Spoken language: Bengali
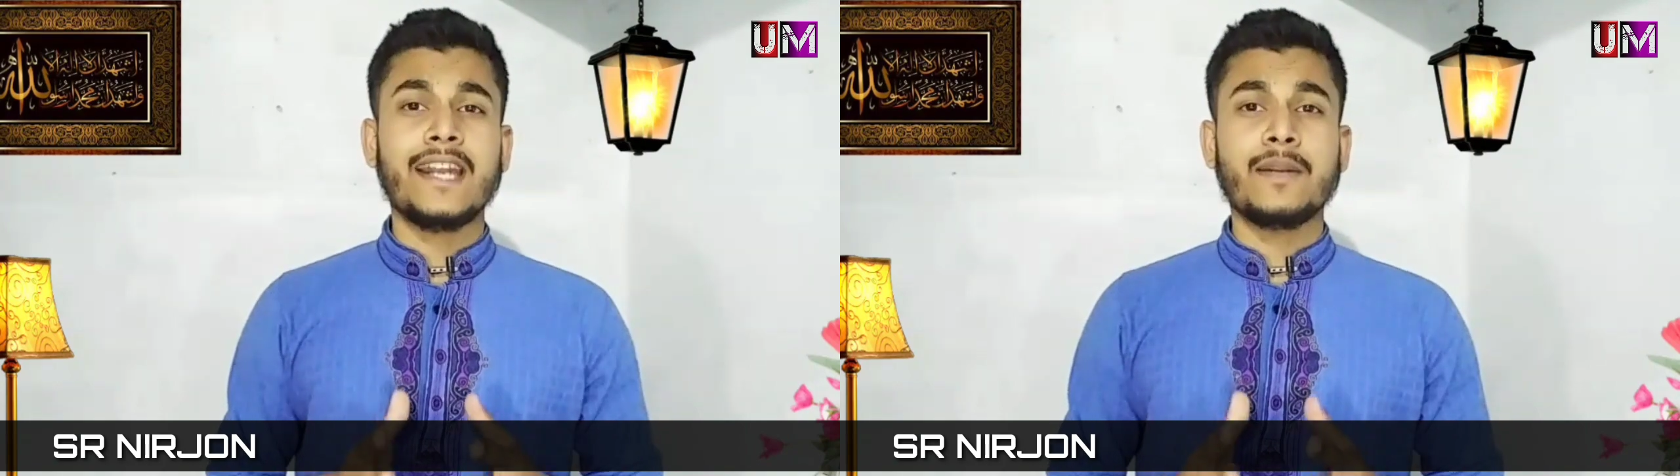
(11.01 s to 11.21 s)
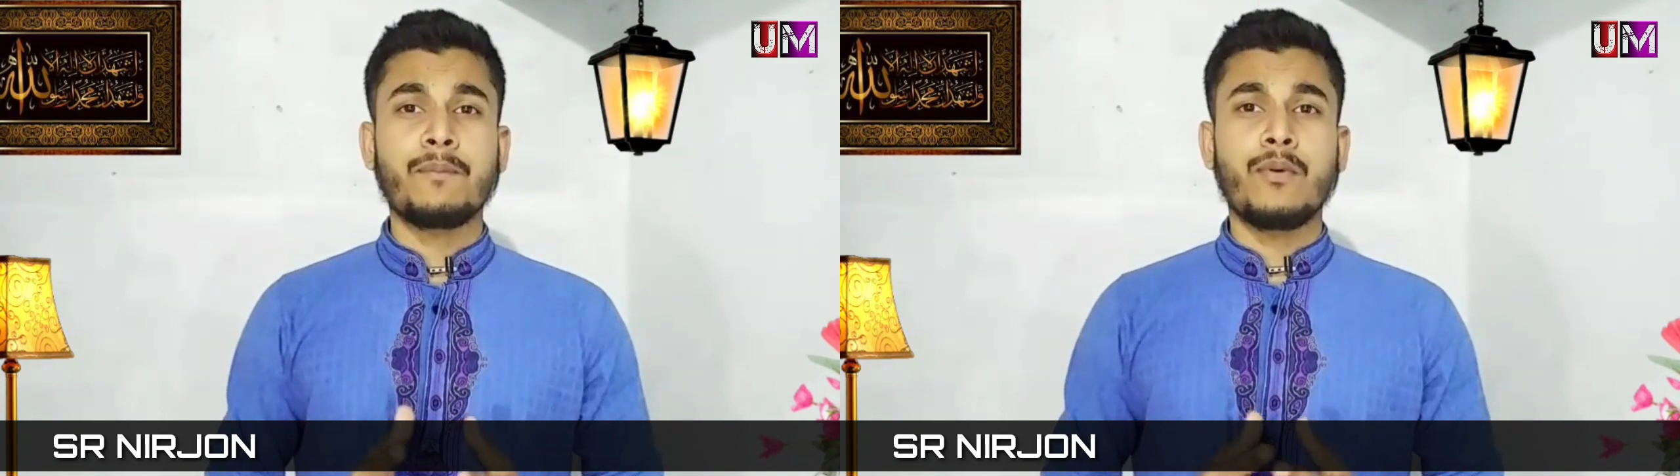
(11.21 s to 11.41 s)

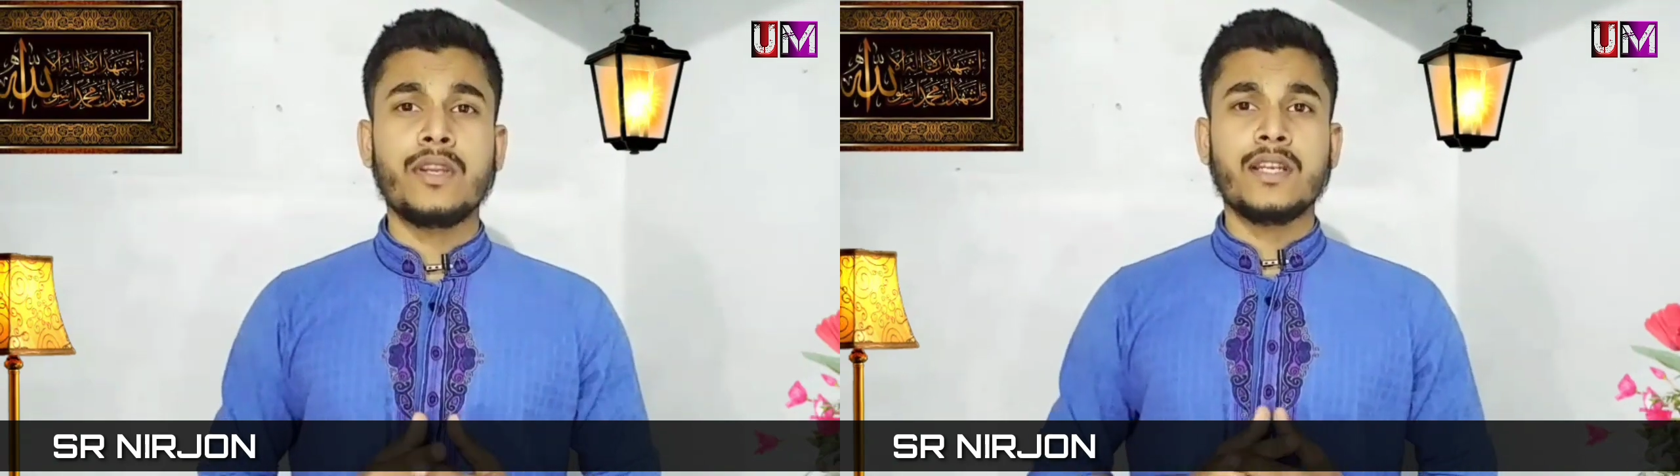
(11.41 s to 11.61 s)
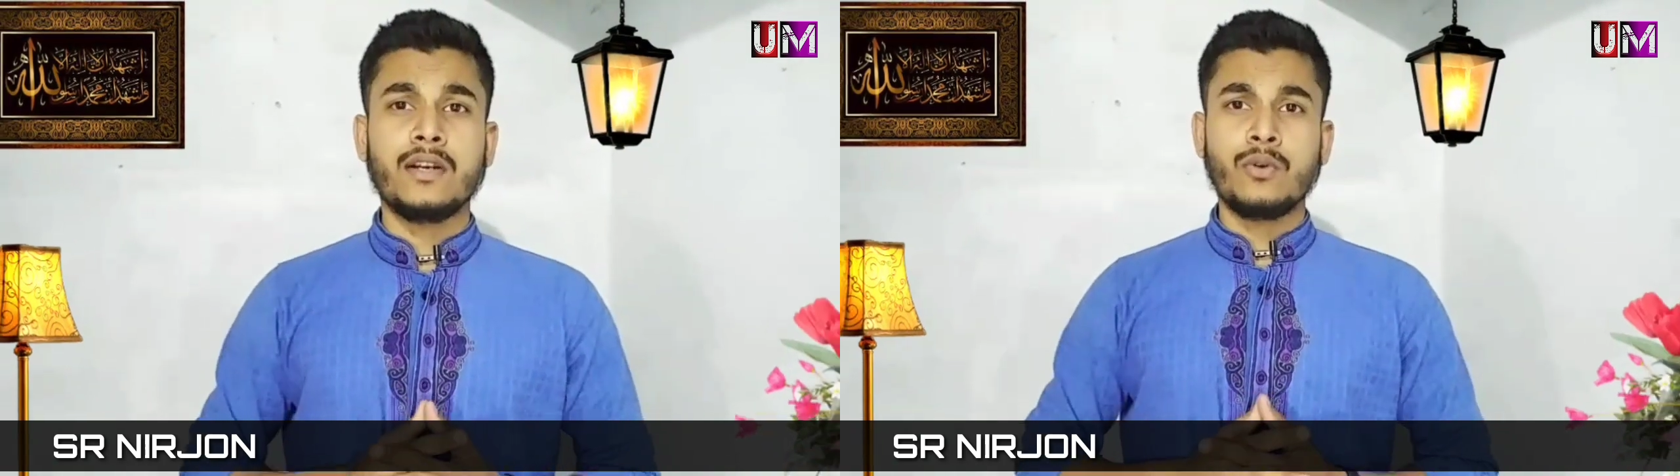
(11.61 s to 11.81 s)
একটা
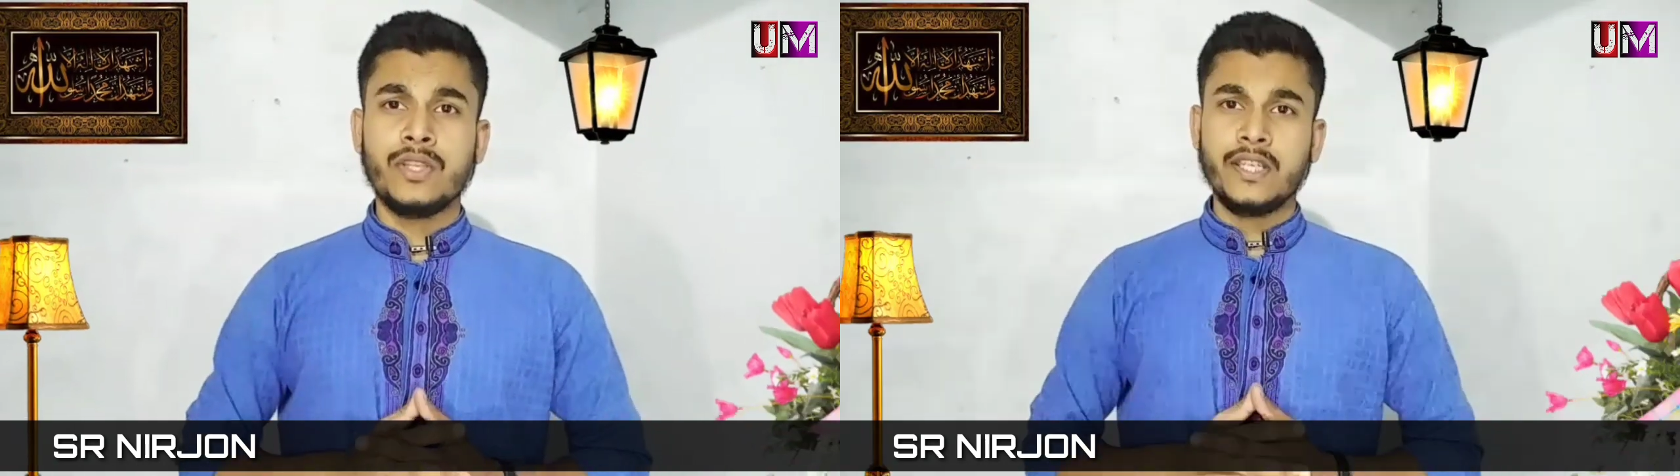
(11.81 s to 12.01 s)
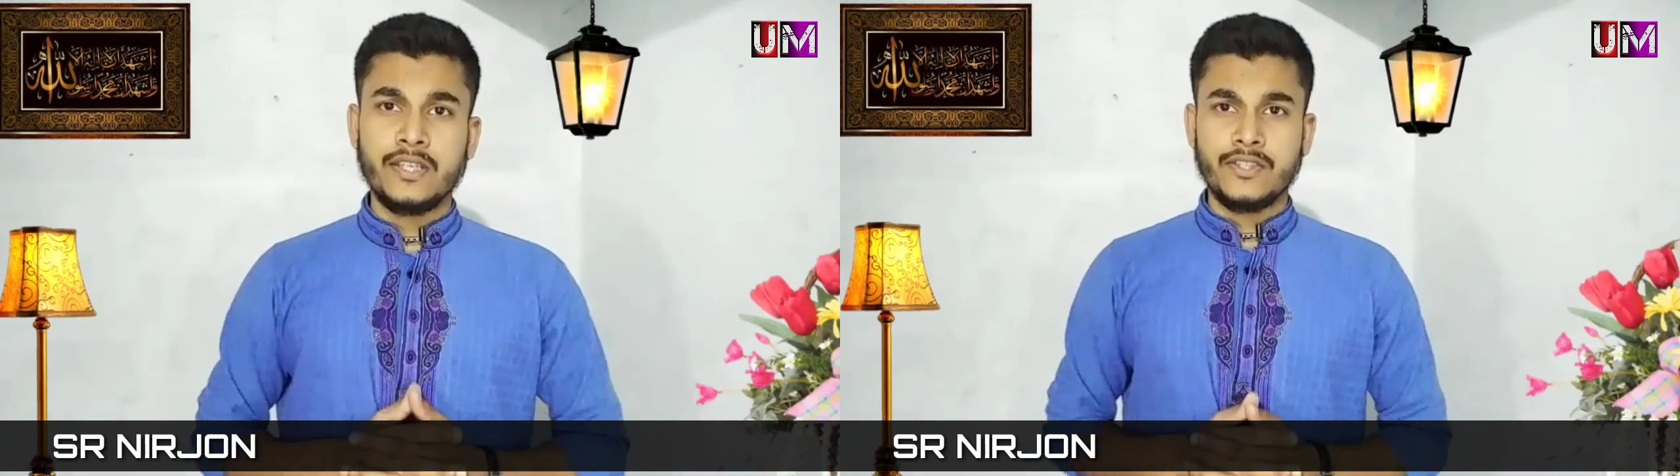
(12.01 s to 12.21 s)
পরীক্ষা
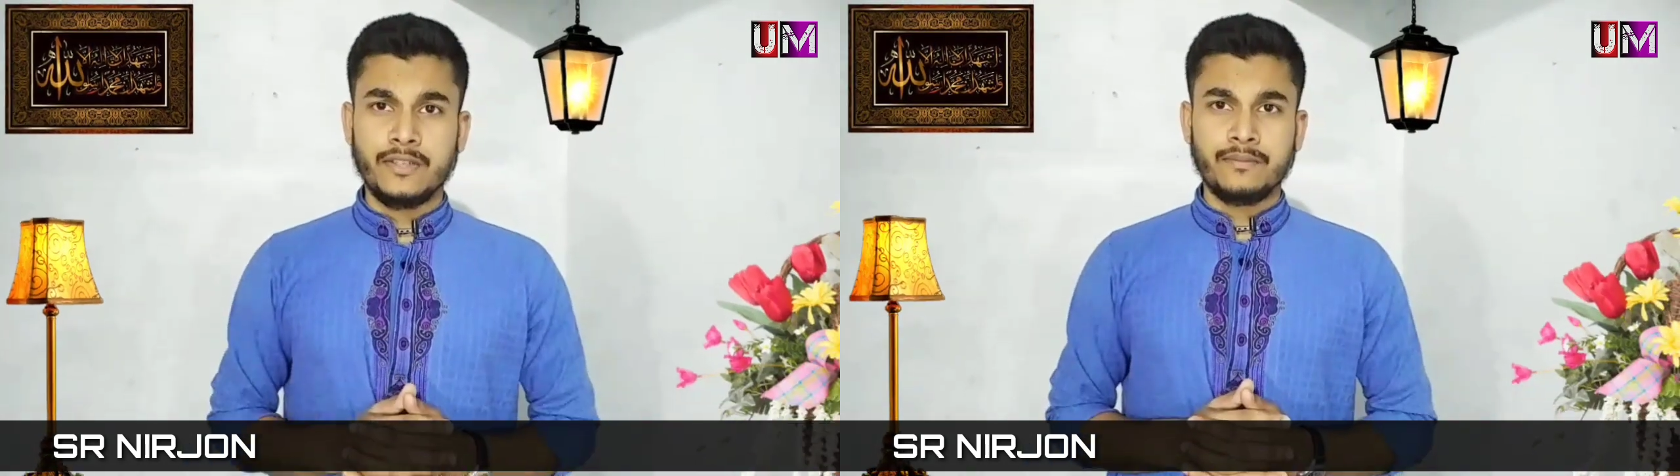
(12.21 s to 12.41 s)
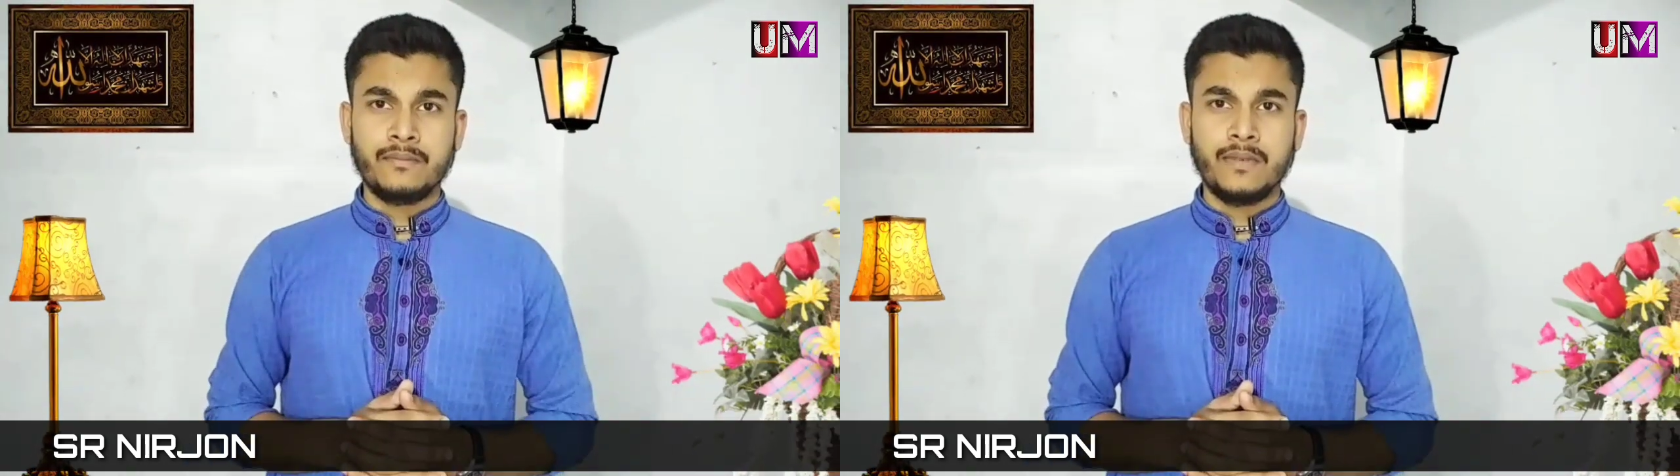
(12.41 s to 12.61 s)
করে
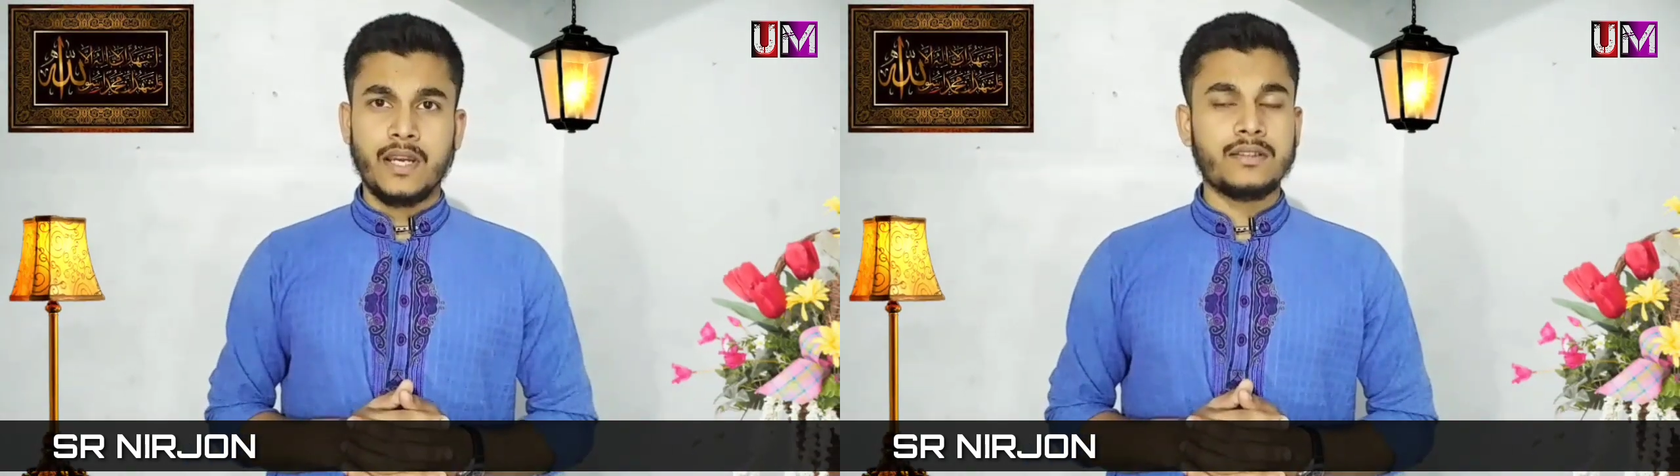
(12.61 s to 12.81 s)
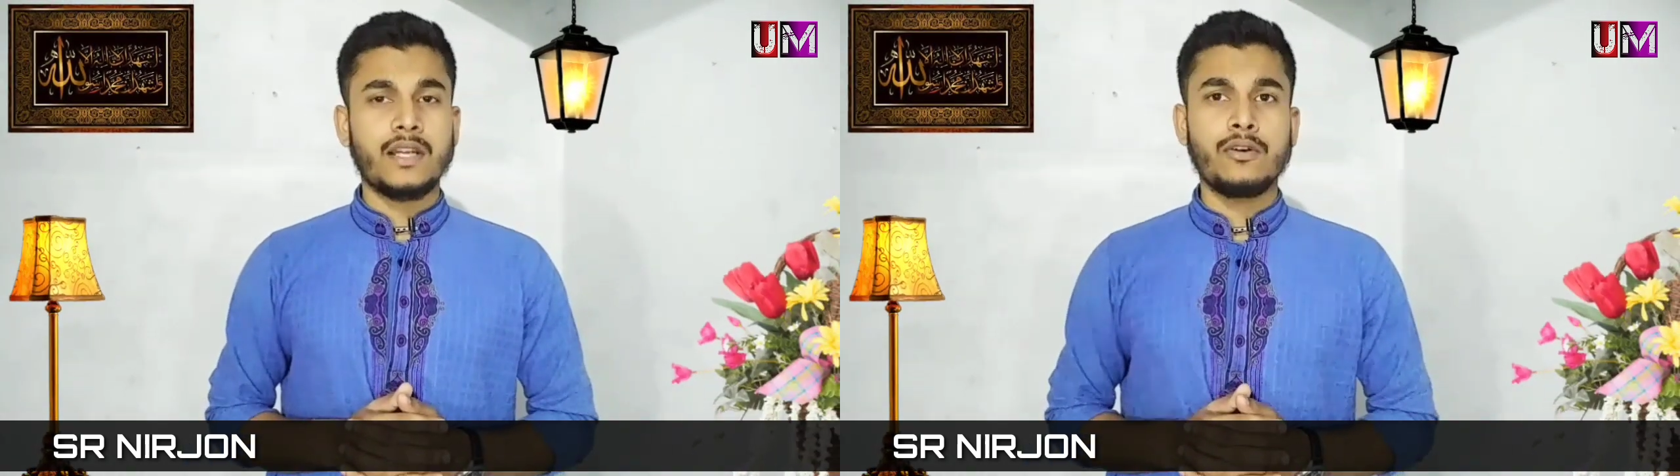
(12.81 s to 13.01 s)
দেখেছেন
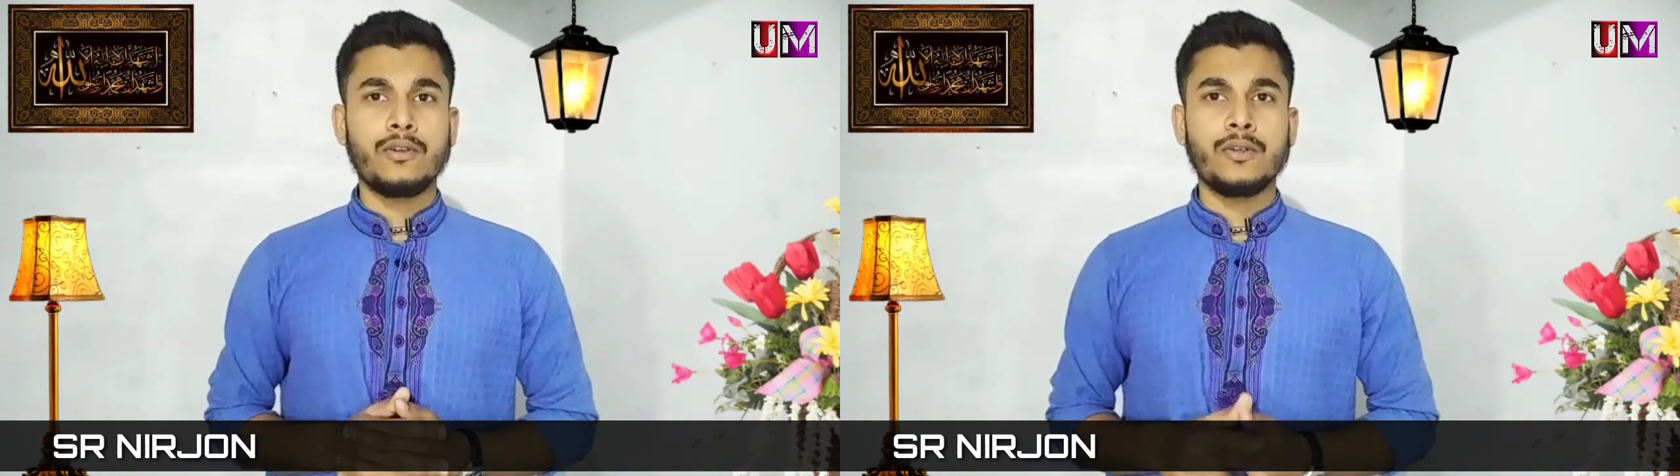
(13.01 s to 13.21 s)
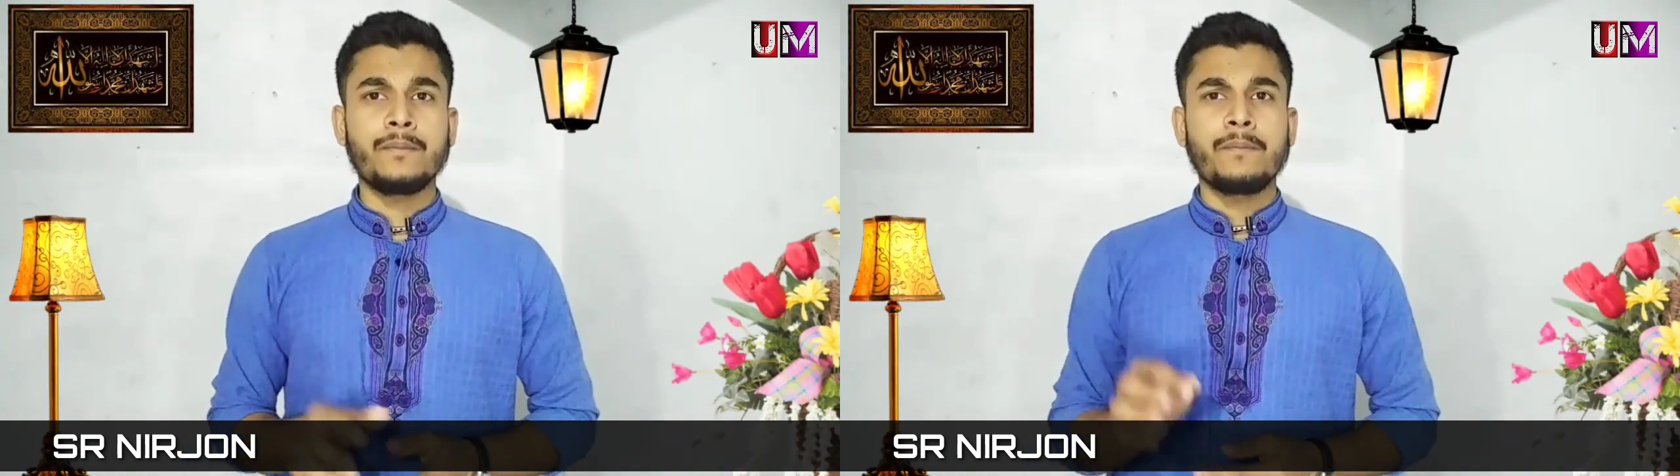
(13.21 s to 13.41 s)
আর তা
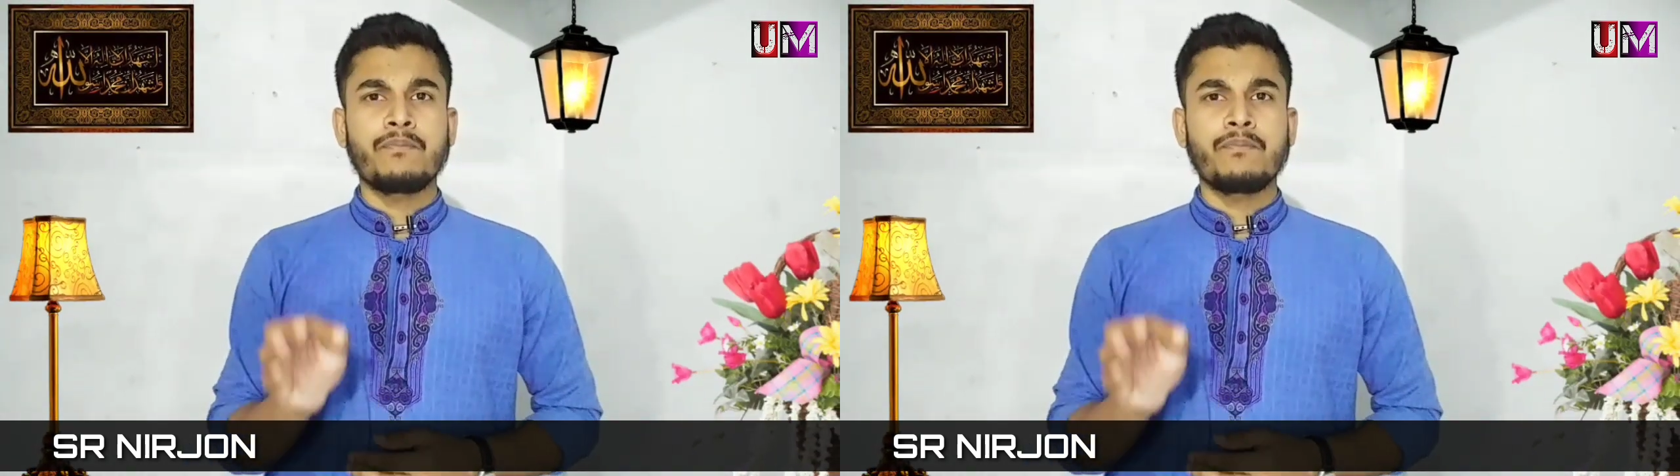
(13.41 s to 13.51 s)
হলো